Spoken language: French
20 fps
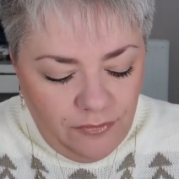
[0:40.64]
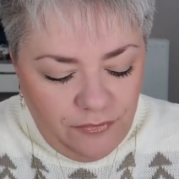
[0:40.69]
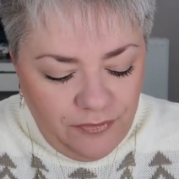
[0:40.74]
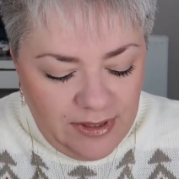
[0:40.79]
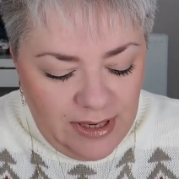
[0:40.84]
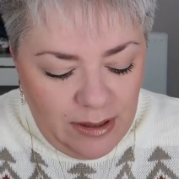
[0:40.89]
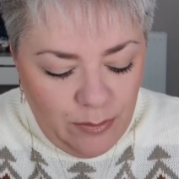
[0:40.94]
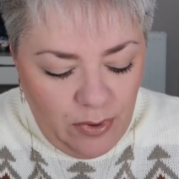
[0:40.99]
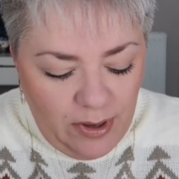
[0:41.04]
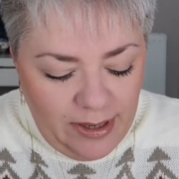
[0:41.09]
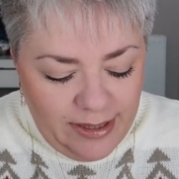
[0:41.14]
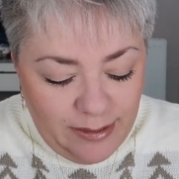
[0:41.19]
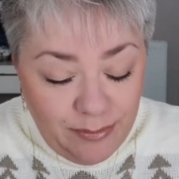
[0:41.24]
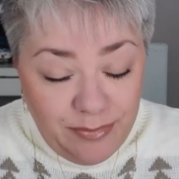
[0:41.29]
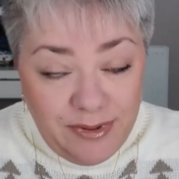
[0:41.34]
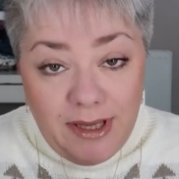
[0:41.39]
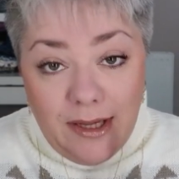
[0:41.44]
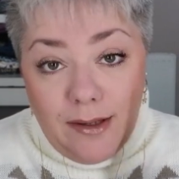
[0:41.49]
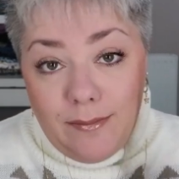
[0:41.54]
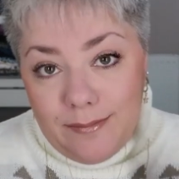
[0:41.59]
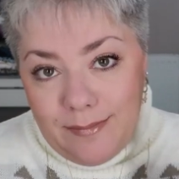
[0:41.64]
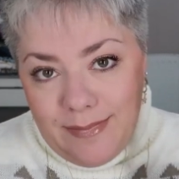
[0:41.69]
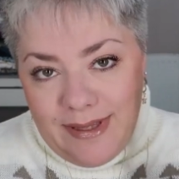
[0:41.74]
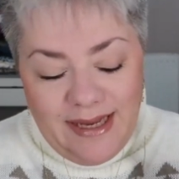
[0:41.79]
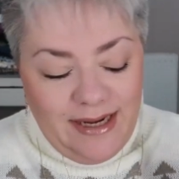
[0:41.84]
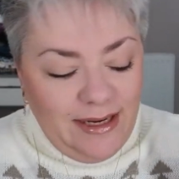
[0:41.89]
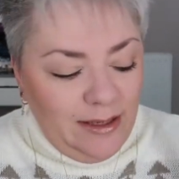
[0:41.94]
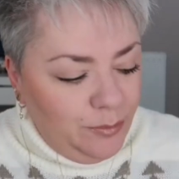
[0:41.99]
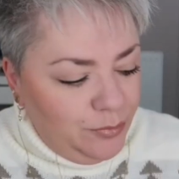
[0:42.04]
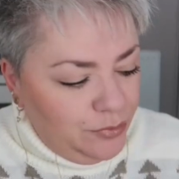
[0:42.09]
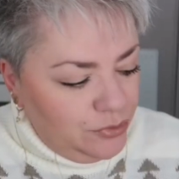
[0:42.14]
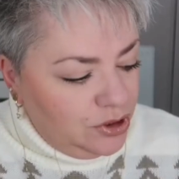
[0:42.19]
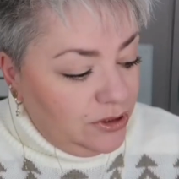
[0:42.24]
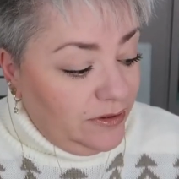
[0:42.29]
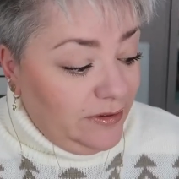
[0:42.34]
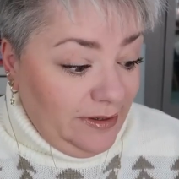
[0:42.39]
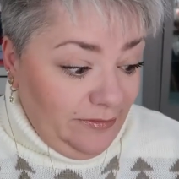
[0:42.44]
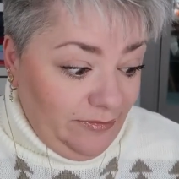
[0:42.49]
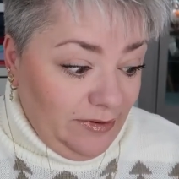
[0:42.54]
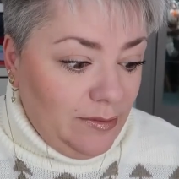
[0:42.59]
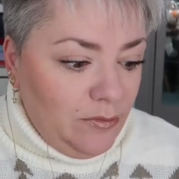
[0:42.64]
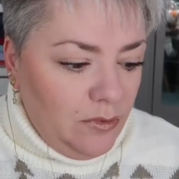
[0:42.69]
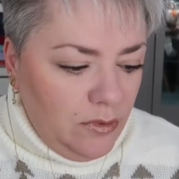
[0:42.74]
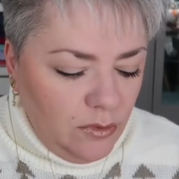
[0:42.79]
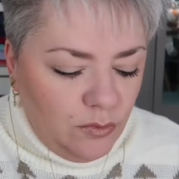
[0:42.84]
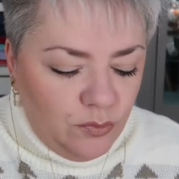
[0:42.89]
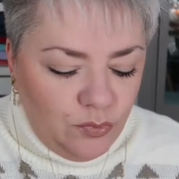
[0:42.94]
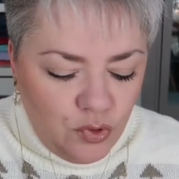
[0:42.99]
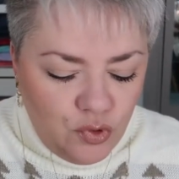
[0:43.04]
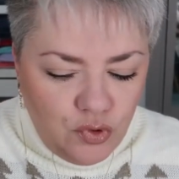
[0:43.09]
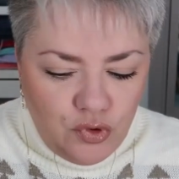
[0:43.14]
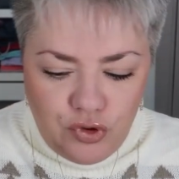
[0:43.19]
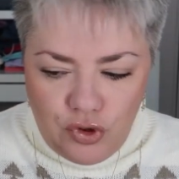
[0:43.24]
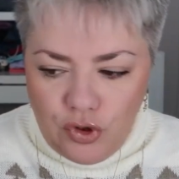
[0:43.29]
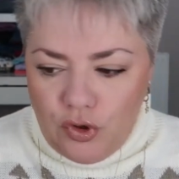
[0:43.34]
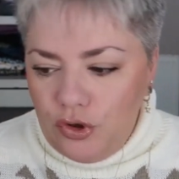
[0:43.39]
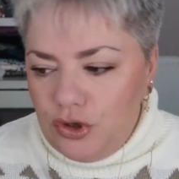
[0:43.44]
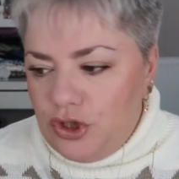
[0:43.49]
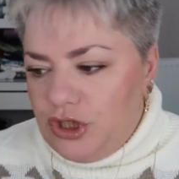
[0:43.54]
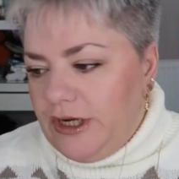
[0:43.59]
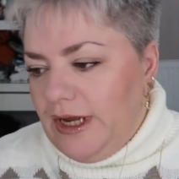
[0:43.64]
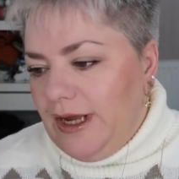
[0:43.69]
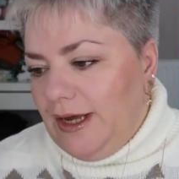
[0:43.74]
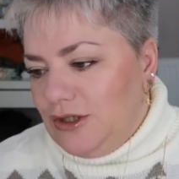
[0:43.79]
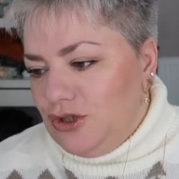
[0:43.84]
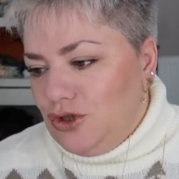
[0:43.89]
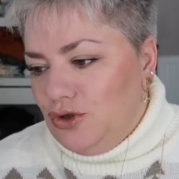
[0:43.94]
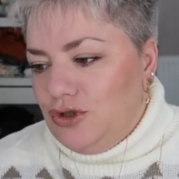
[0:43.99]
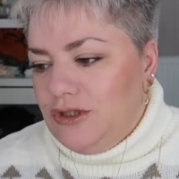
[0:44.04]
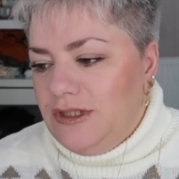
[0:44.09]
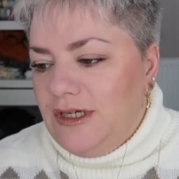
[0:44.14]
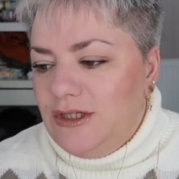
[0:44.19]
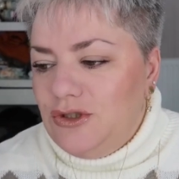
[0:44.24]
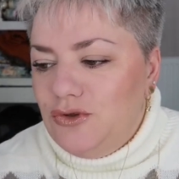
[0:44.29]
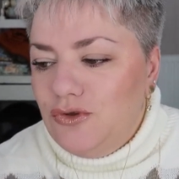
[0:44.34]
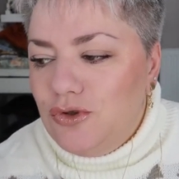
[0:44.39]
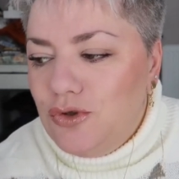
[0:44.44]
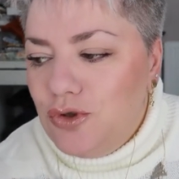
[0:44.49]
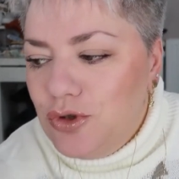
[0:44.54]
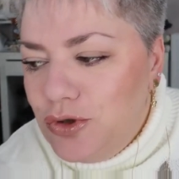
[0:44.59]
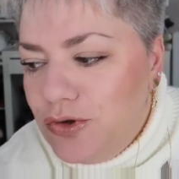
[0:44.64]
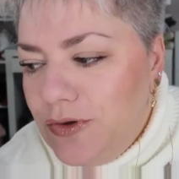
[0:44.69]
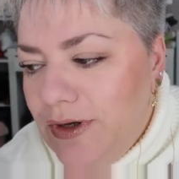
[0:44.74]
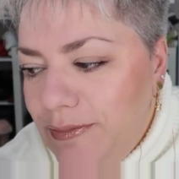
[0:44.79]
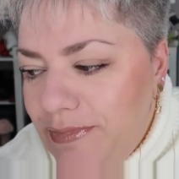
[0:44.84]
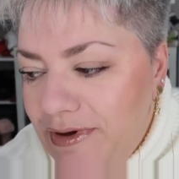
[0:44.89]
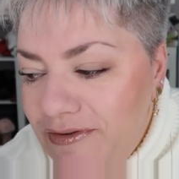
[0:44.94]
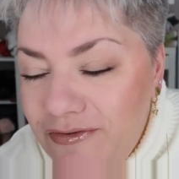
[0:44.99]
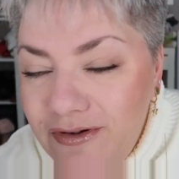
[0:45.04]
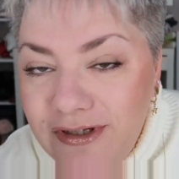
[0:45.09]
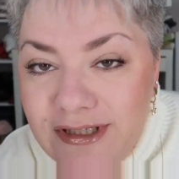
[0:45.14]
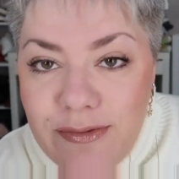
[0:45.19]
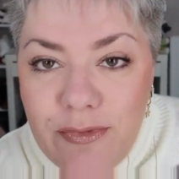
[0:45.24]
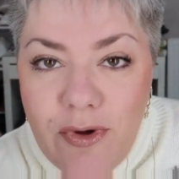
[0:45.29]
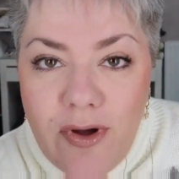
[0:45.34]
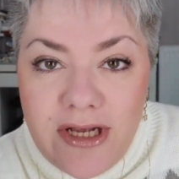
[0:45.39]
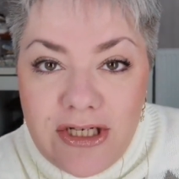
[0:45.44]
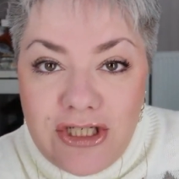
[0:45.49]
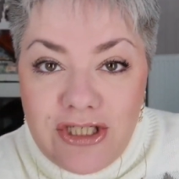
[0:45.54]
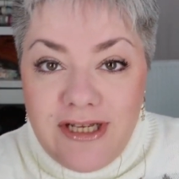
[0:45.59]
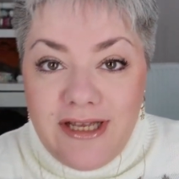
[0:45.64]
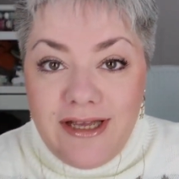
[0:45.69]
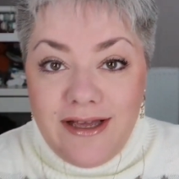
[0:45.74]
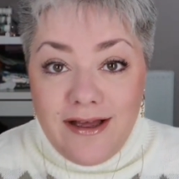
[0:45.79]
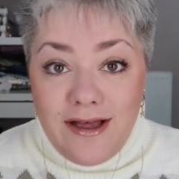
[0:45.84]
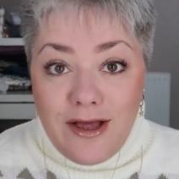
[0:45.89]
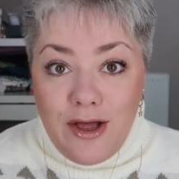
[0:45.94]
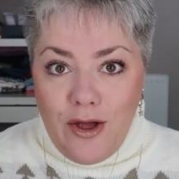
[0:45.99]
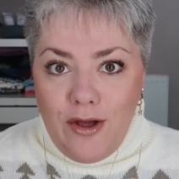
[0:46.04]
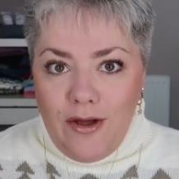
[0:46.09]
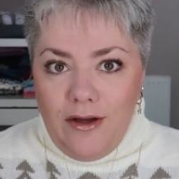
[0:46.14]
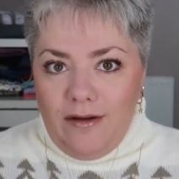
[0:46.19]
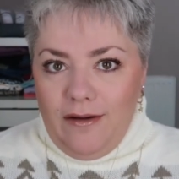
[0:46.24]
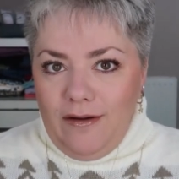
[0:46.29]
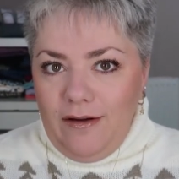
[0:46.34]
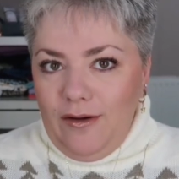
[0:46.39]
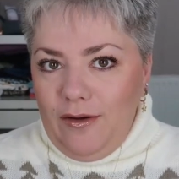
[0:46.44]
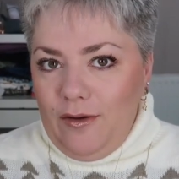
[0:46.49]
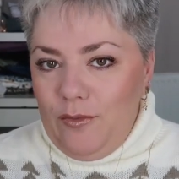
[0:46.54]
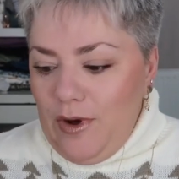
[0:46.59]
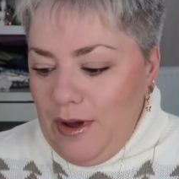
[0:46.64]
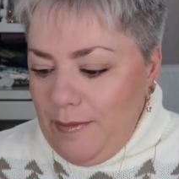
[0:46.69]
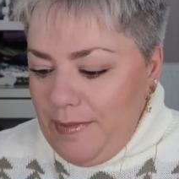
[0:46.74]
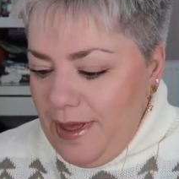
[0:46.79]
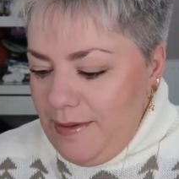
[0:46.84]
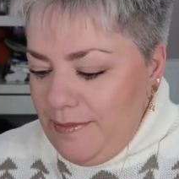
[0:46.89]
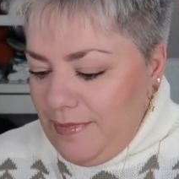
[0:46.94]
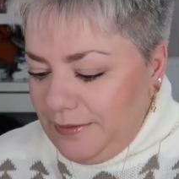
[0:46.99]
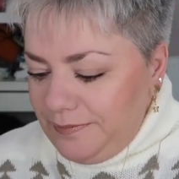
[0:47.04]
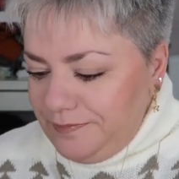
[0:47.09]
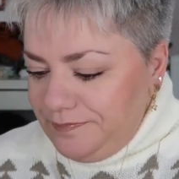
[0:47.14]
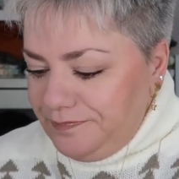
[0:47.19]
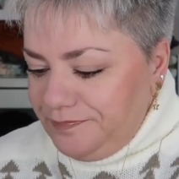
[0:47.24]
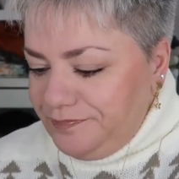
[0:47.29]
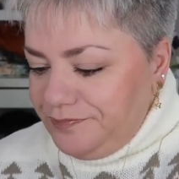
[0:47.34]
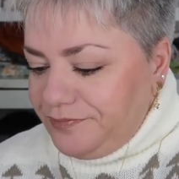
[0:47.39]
finalement elle est bien mais elle est, un peu, elle est vraiment beaucoup trop chère. Quelque chose que je n'aurais pas forcément acheté moi-même.